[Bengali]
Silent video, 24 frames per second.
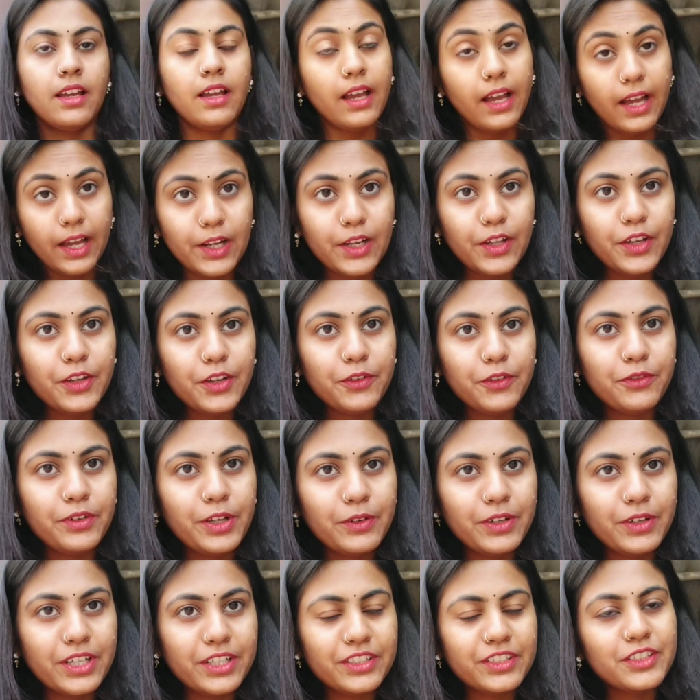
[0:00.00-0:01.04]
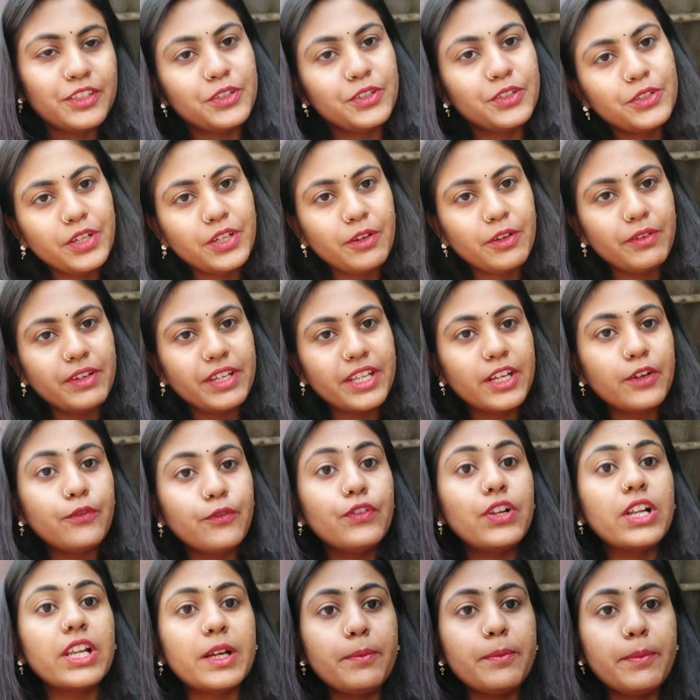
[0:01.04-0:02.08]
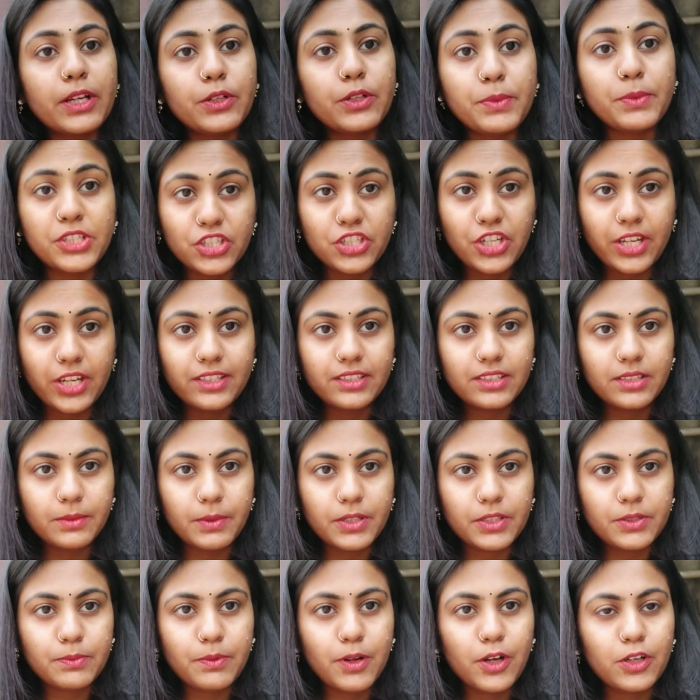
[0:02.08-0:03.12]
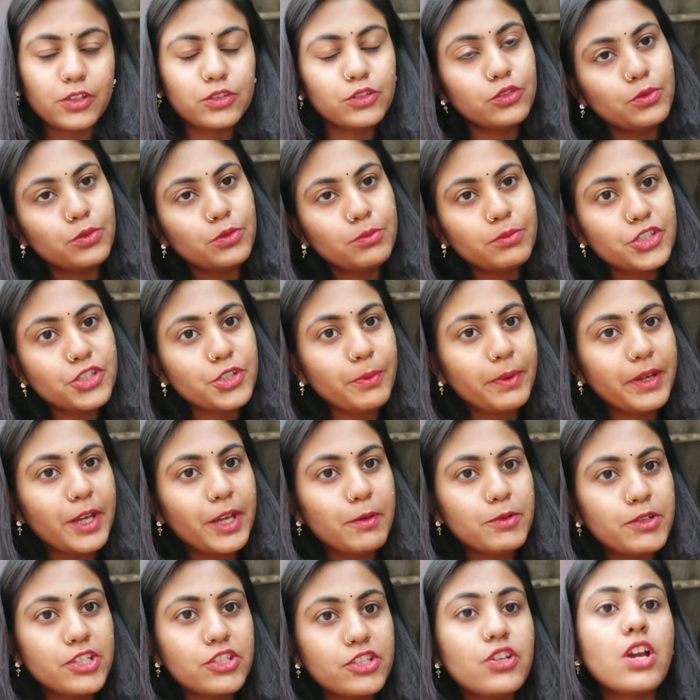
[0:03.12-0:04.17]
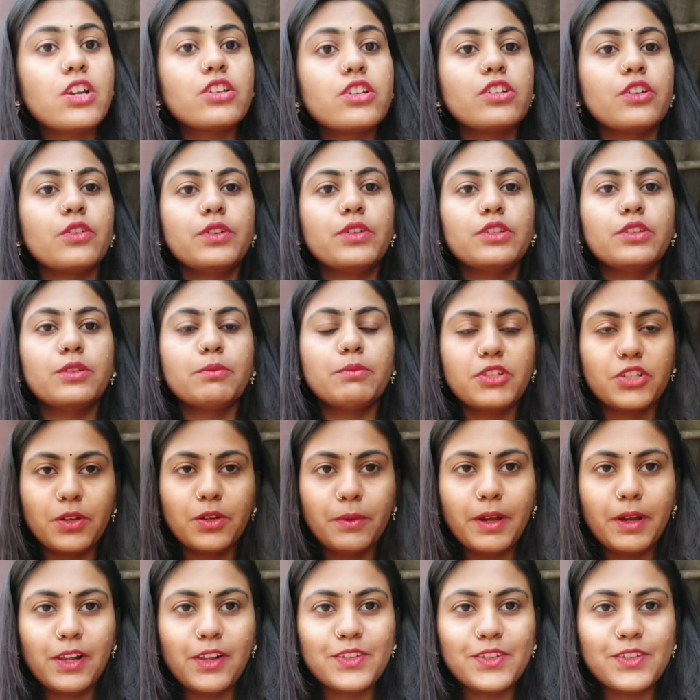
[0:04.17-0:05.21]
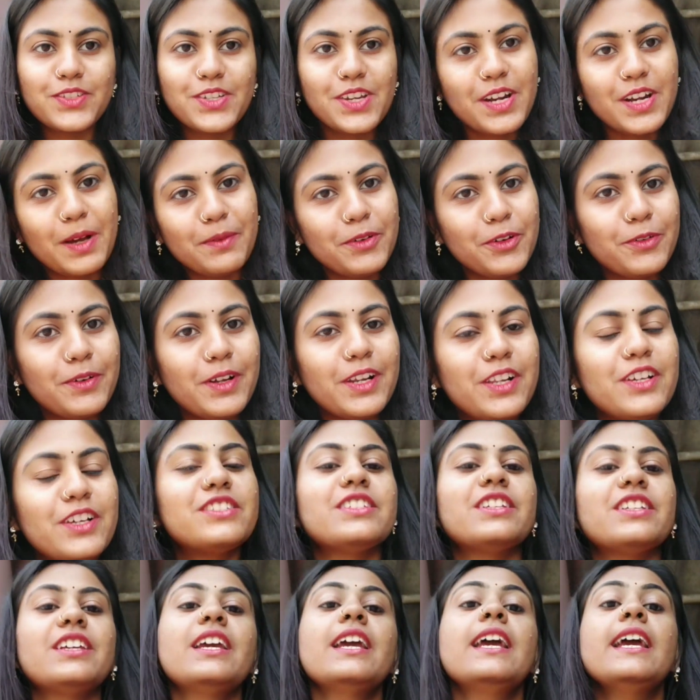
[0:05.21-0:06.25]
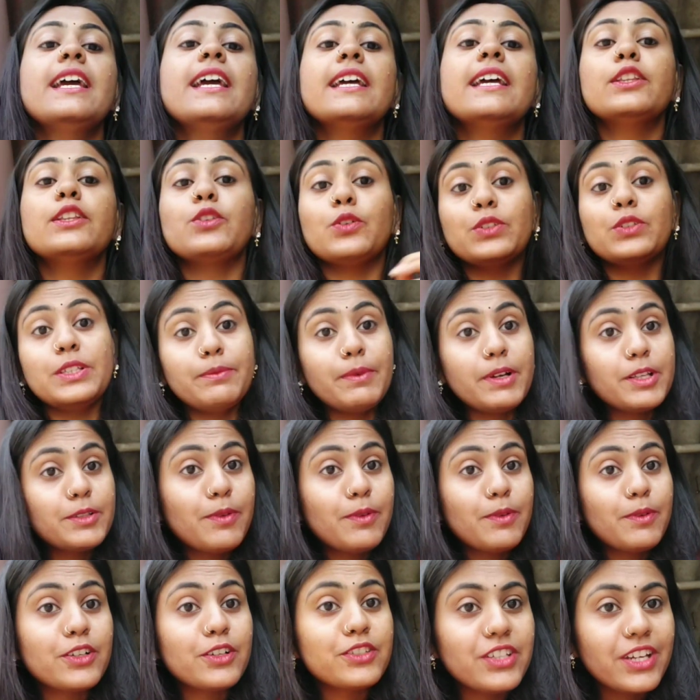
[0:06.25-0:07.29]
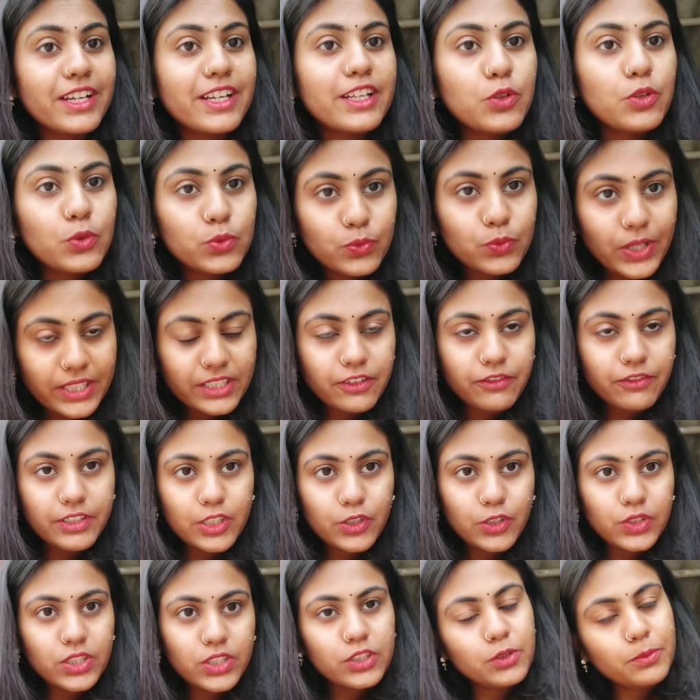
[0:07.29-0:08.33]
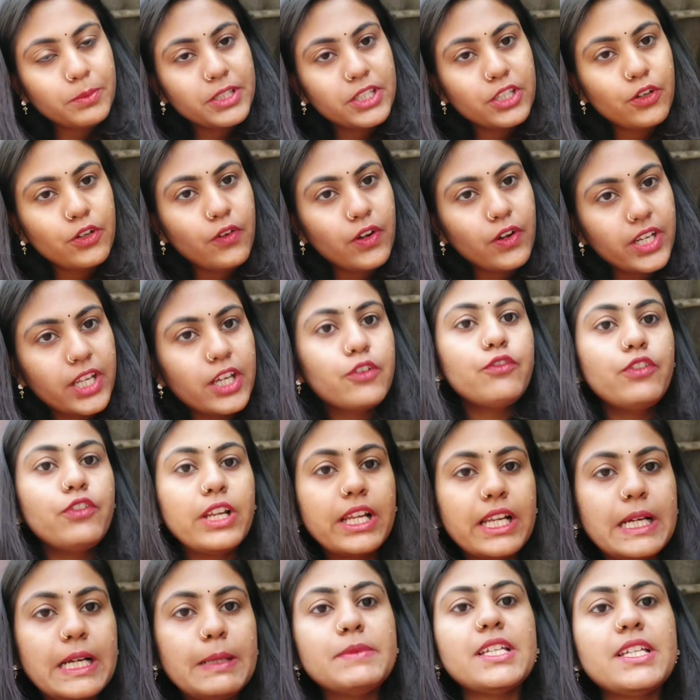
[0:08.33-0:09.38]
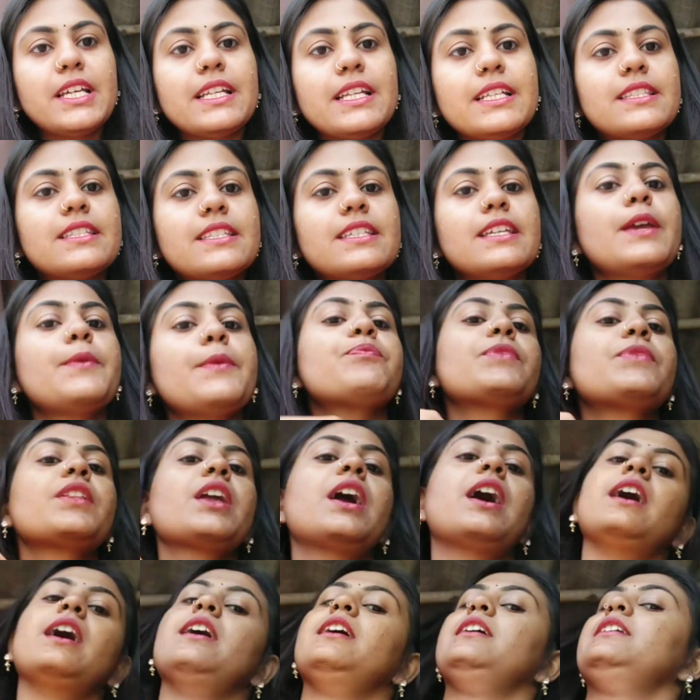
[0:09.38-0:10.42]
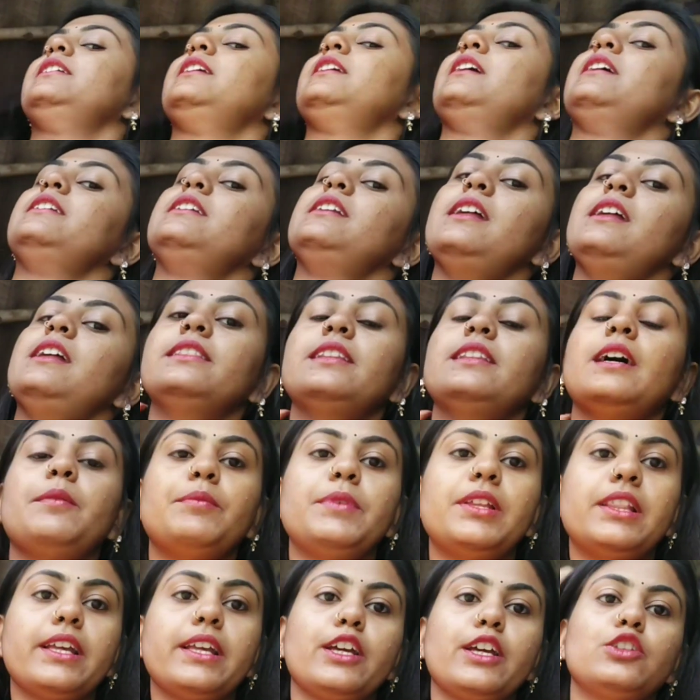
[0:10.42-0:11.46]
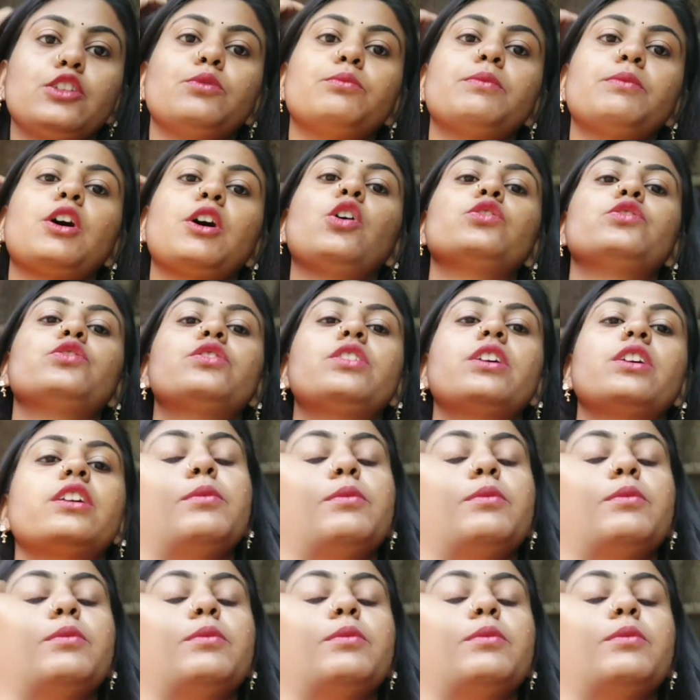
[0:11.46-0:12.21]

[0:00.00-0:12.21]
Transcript: হ্যালো এভরিওয়ান গুড ইভিনিং ওয়েলকাম ব্যাক টু মাই চ্যানেল দীপাস ব্লগ তো তোমরা সবাই কেমন আছো আশা করি তোমরা সবাই ভালো আছো আর আমিও ভালো আছি তো দীপাস ব্লগ চ্যানেলে নতুন একটি ভিডিওতে তোমাদের অনেক ওয়েলকাম জানাচ্ছি আর টাইটেল আর থামনেল দেখে তোমরা কতটা কি